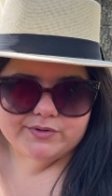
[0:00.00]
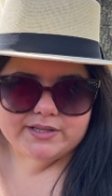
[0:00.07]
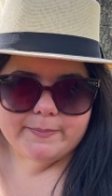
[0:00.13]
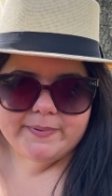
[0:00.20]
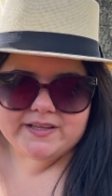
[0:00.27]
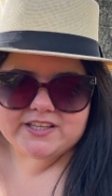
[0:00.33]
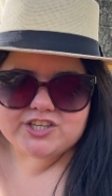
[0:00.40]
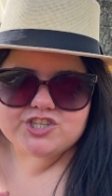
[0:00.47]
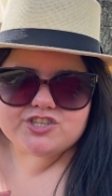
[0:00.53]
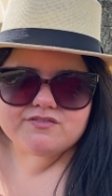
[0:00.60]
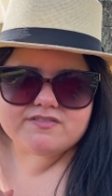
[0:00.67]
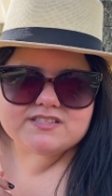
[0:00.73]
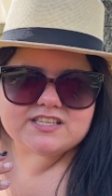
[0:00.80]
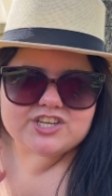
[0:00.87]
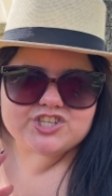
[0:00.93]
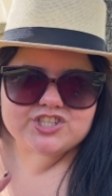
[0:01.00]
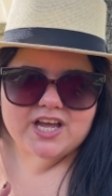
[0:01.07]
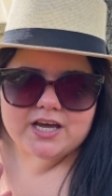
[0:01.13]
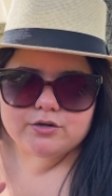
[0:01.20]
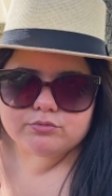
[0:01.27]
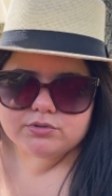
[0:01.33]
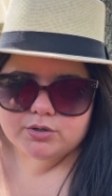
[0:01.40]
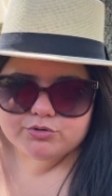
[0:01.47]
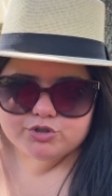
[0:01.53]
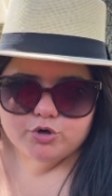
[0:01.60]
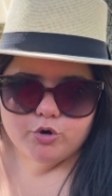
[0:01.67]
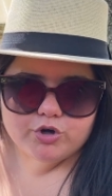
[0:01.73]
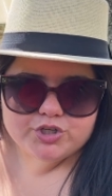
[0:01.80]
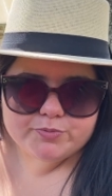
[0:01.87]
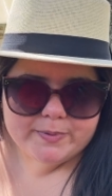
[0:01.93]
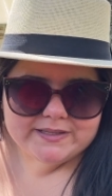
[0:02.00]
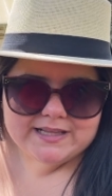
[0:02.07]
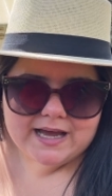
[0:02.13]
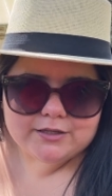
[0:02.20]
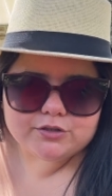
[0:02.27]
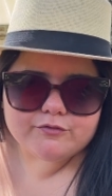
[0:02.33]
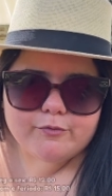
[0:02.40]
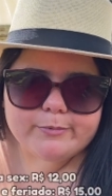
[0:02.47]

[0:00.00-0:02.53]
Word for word: independente de você estar ou não hospedado.